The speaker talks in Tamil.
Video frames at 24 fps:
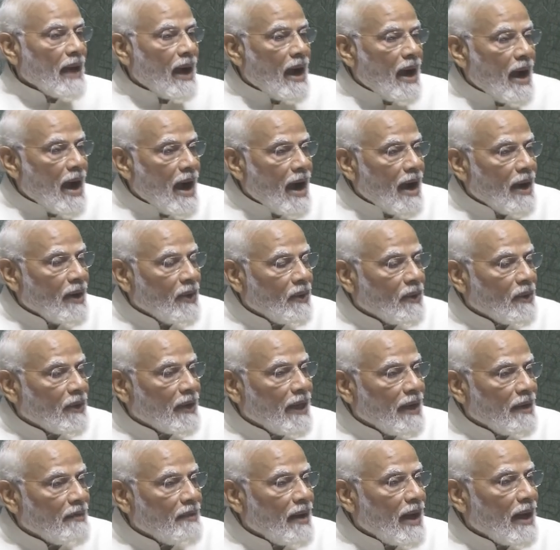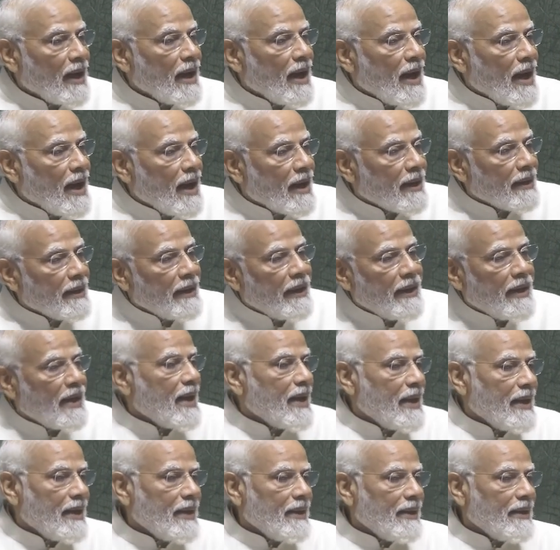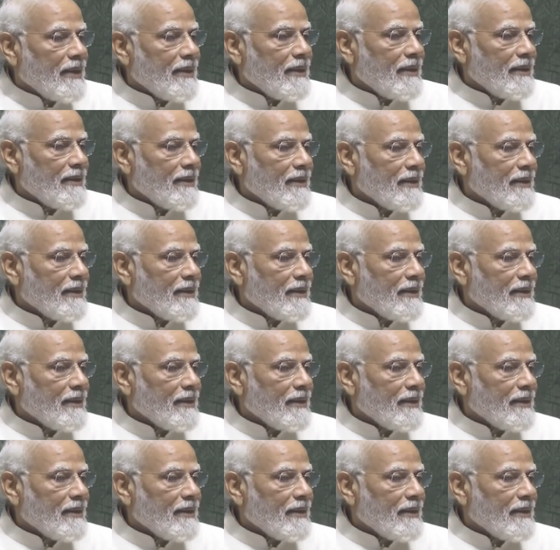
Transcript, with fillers: இங்கே மேற்கொள்ளப்படும் ஒவ்வொரு முடிவும்